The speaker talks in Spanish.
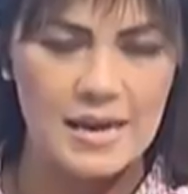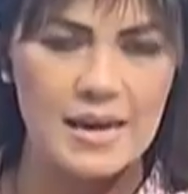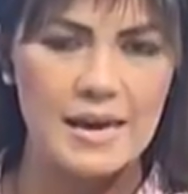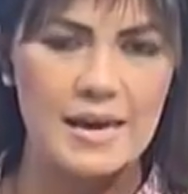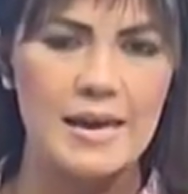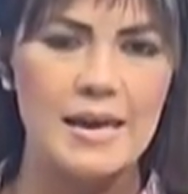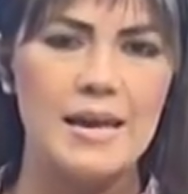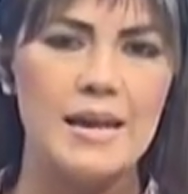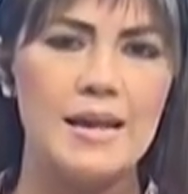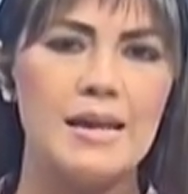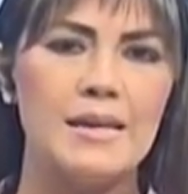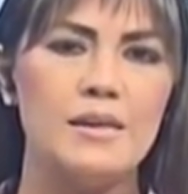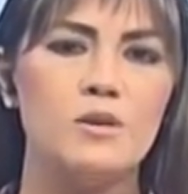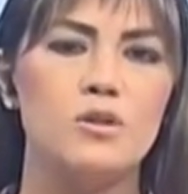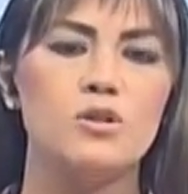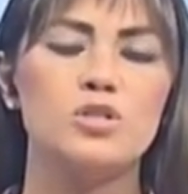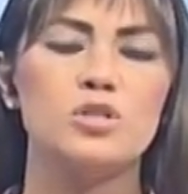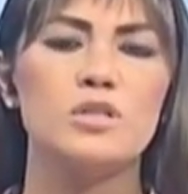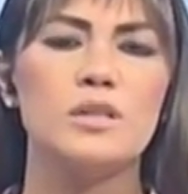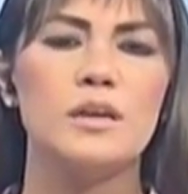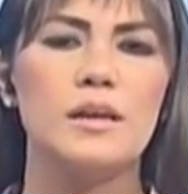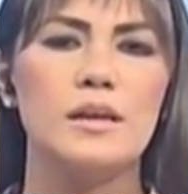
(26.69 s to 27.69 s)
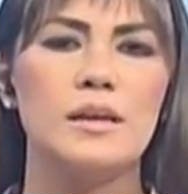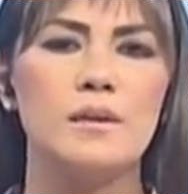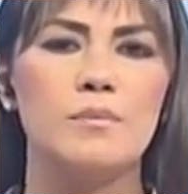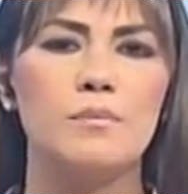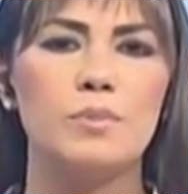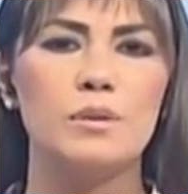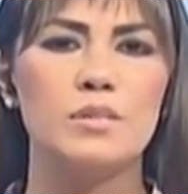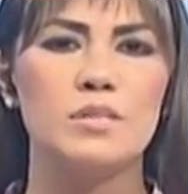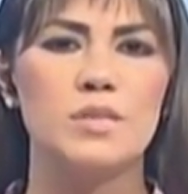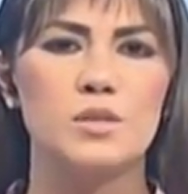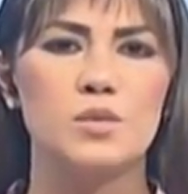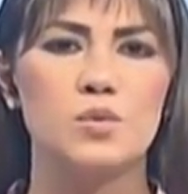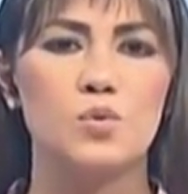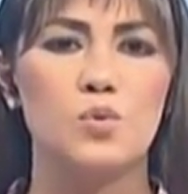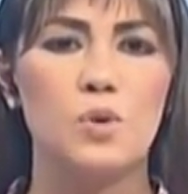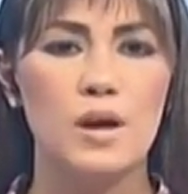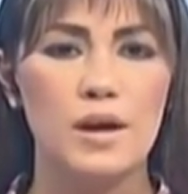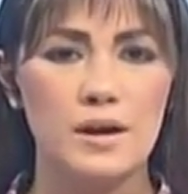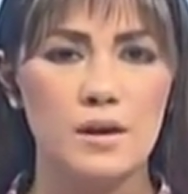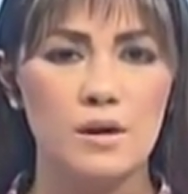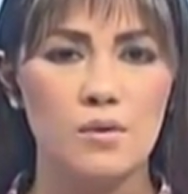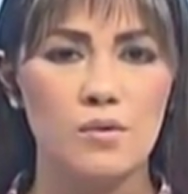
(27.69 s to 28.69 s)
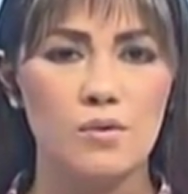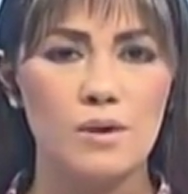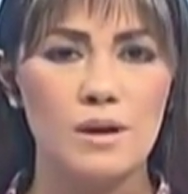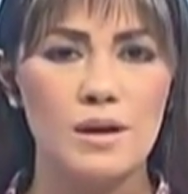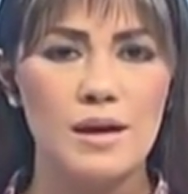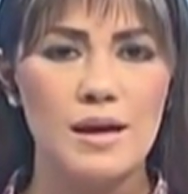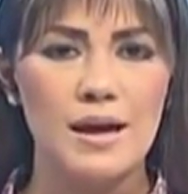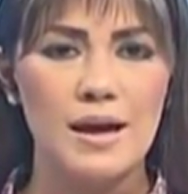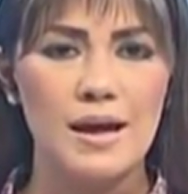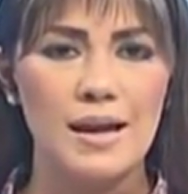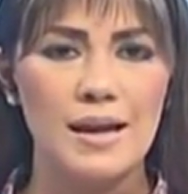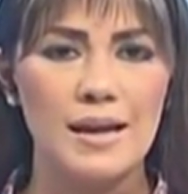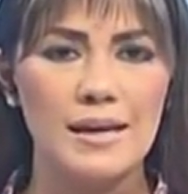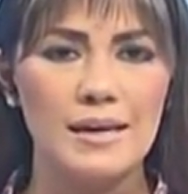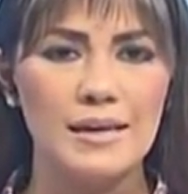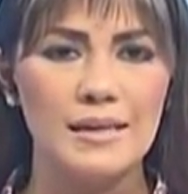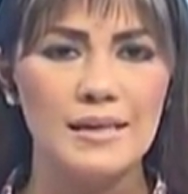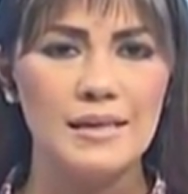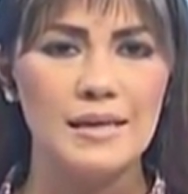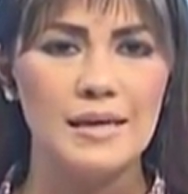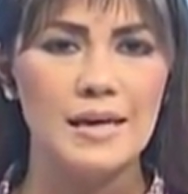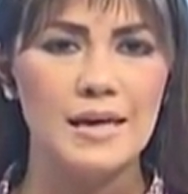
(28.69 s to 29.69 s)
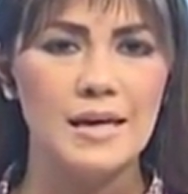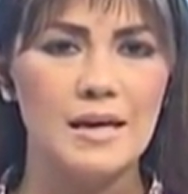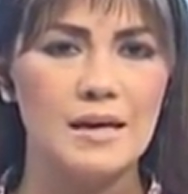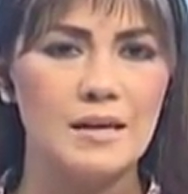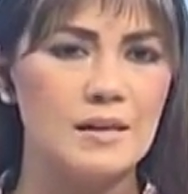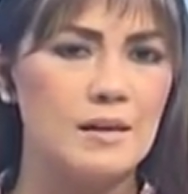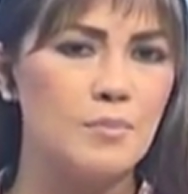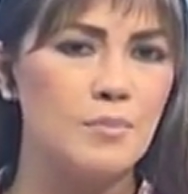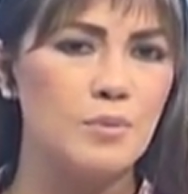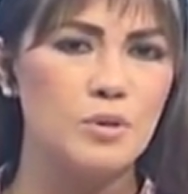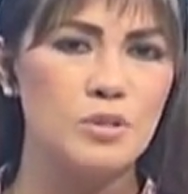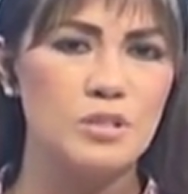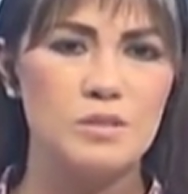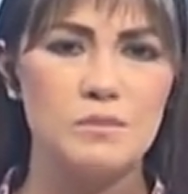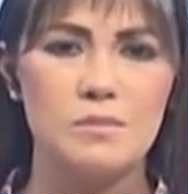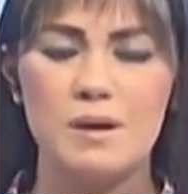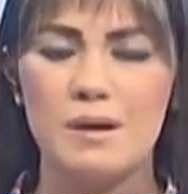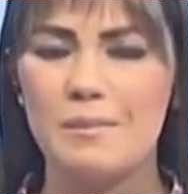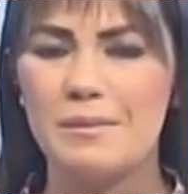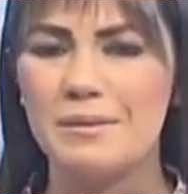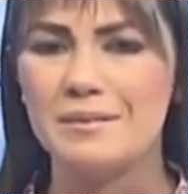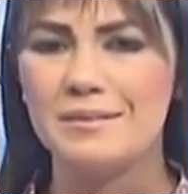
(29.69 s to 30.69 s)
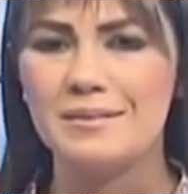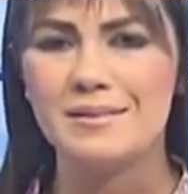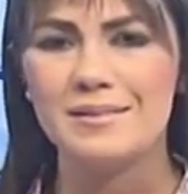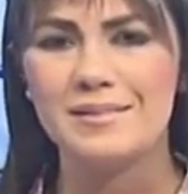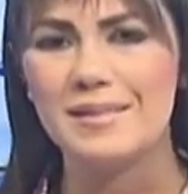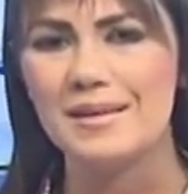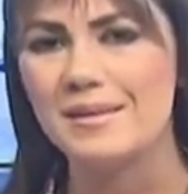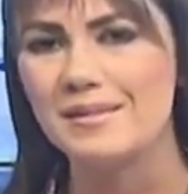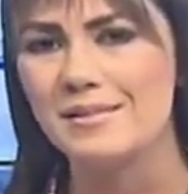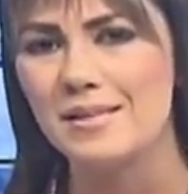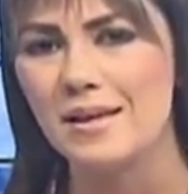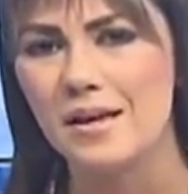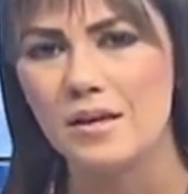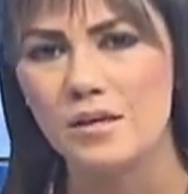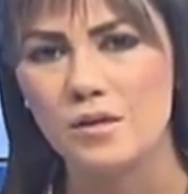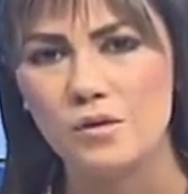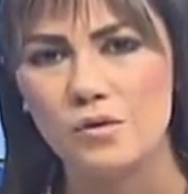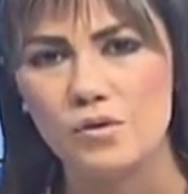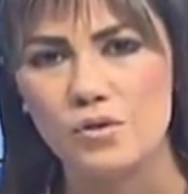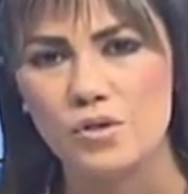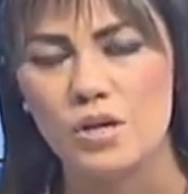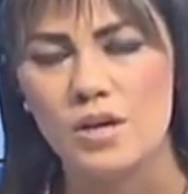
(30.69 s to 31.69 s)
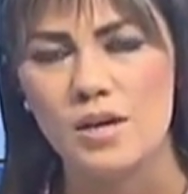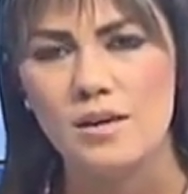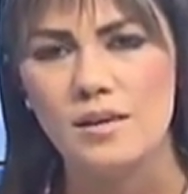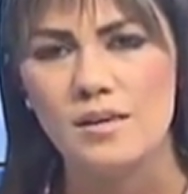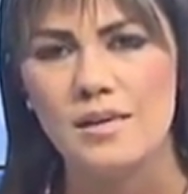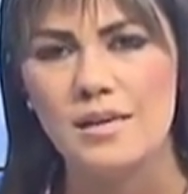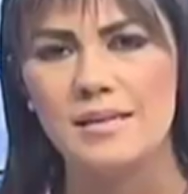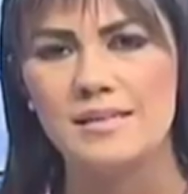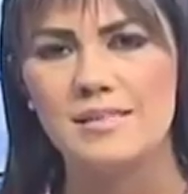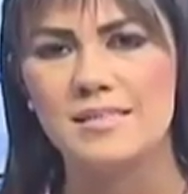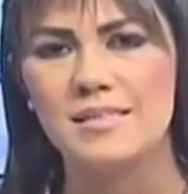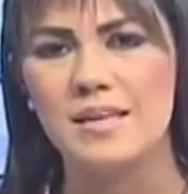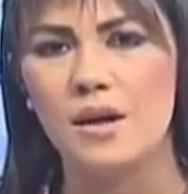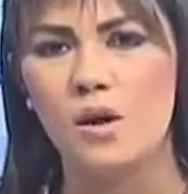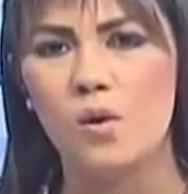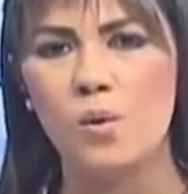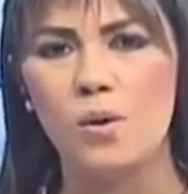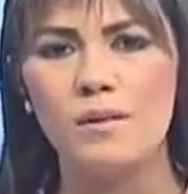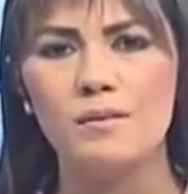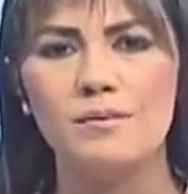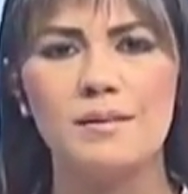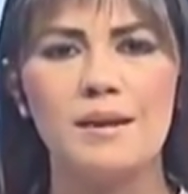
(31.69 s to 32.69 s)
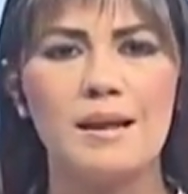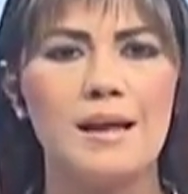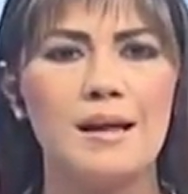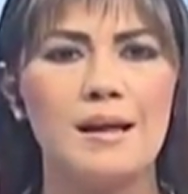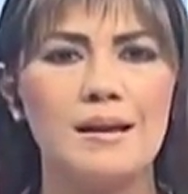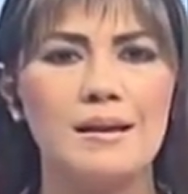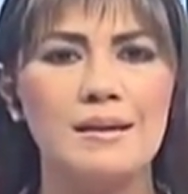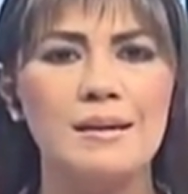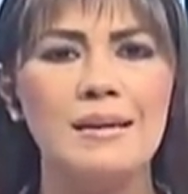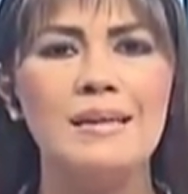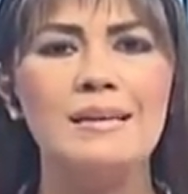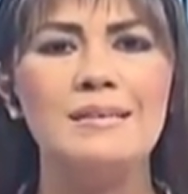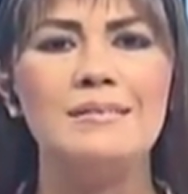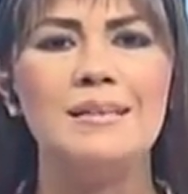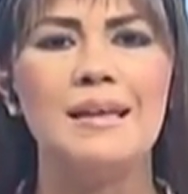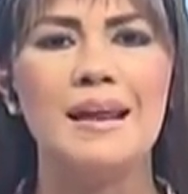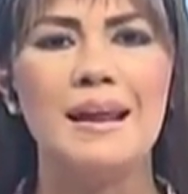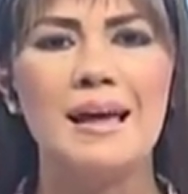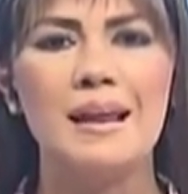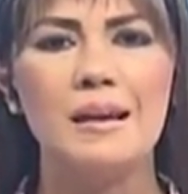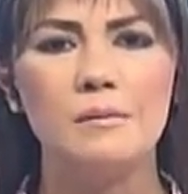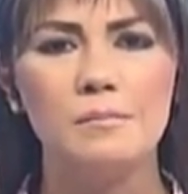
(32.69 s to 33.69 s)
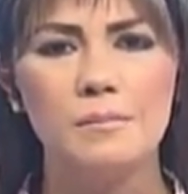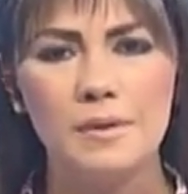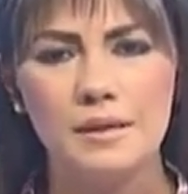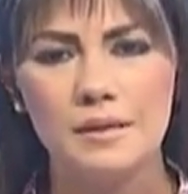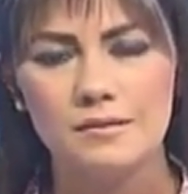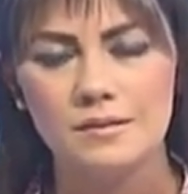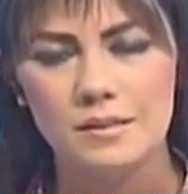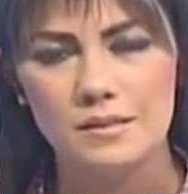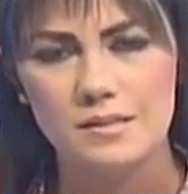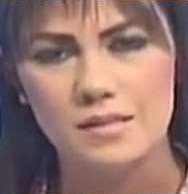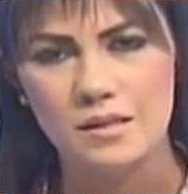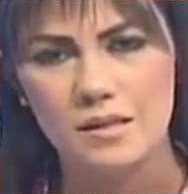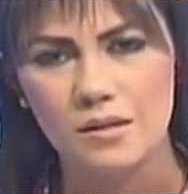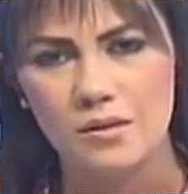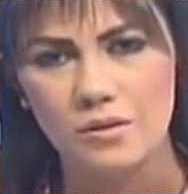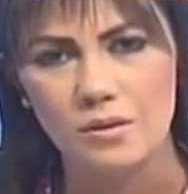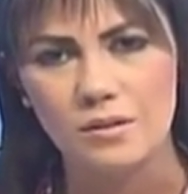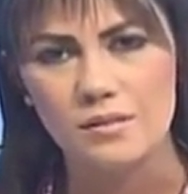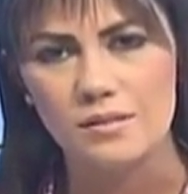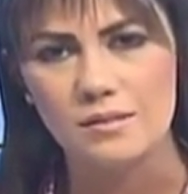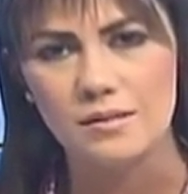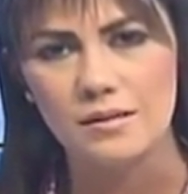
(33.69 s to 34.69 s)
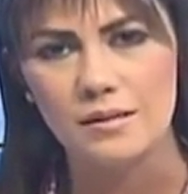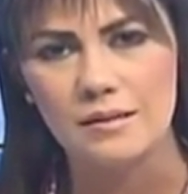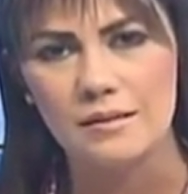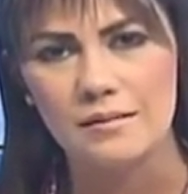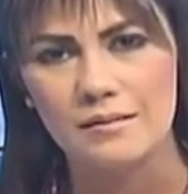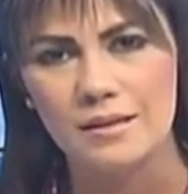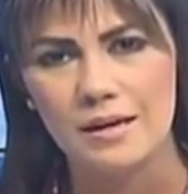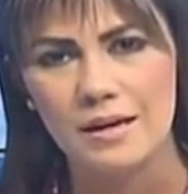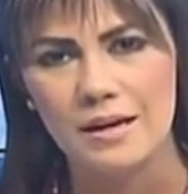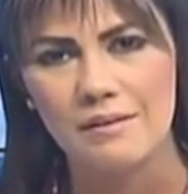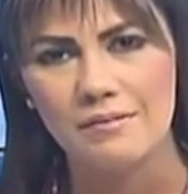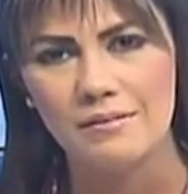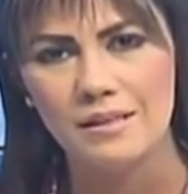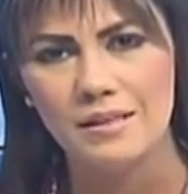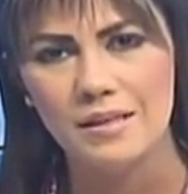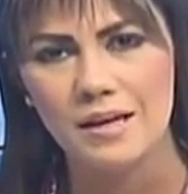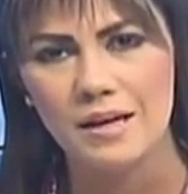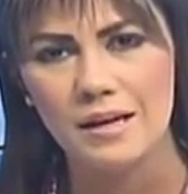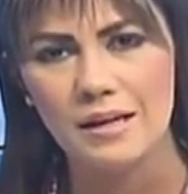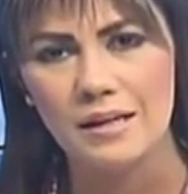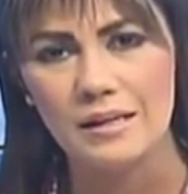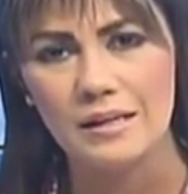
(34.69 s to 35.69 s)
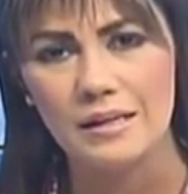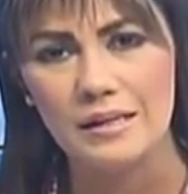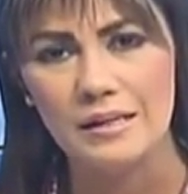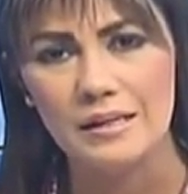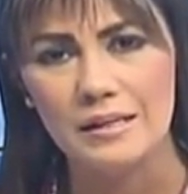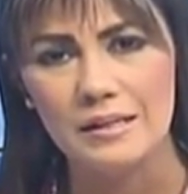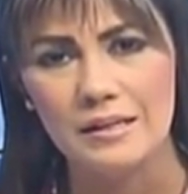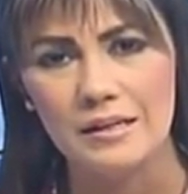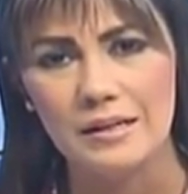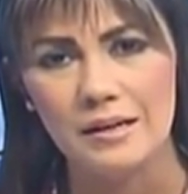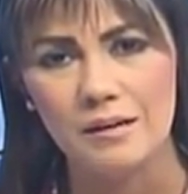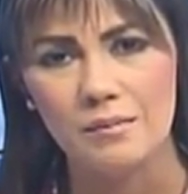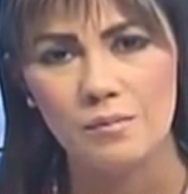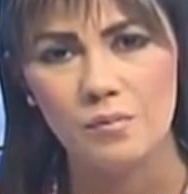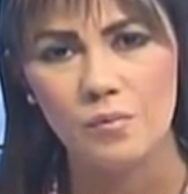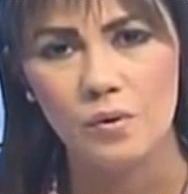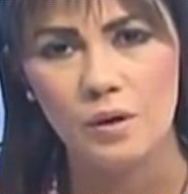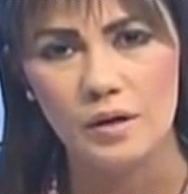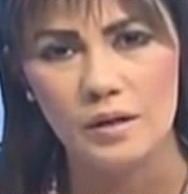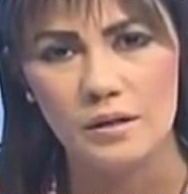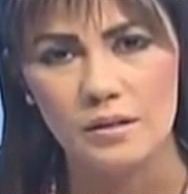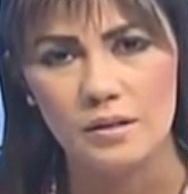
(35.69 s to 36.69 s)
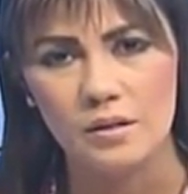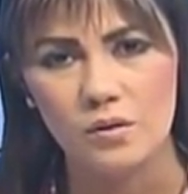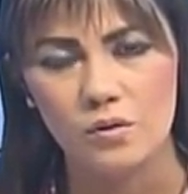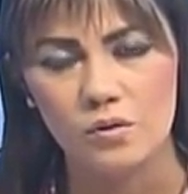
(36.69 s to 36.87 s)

Eh, ellos tienen pues a su cargo a la niña de aproximadamente seis años quien se encuentra literalmente, señores, entre la vida y la muerte.